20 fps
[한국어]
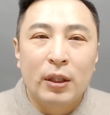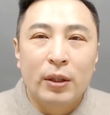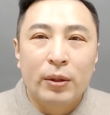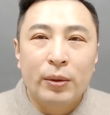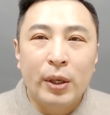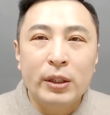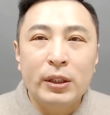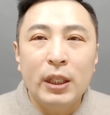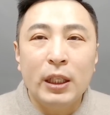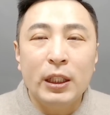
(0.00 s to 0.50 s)

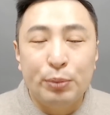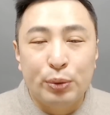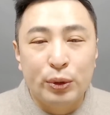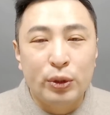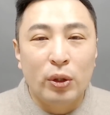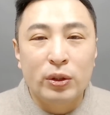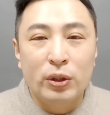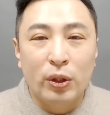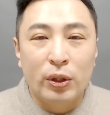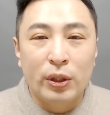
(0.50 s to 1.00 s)
굉장히
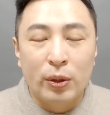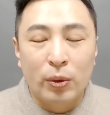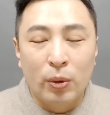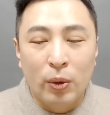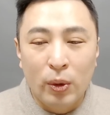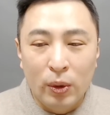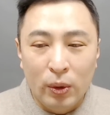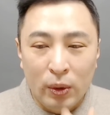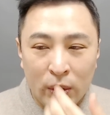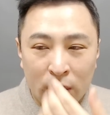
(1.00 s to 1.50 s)

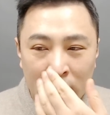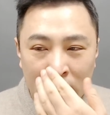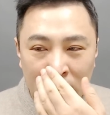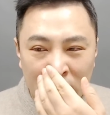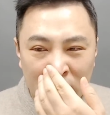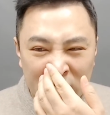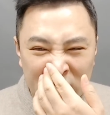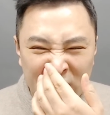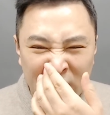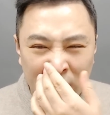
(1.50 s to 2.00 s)
부정적이고
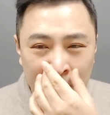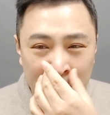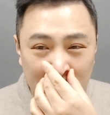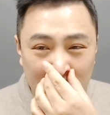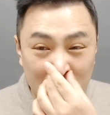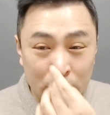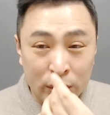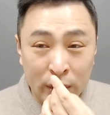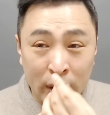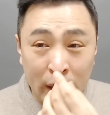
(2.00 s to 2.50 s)
어, 이 상황
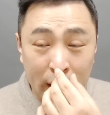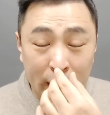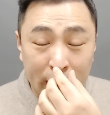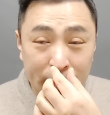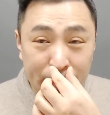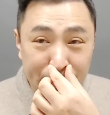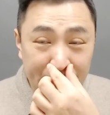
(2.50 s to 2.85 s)
가운데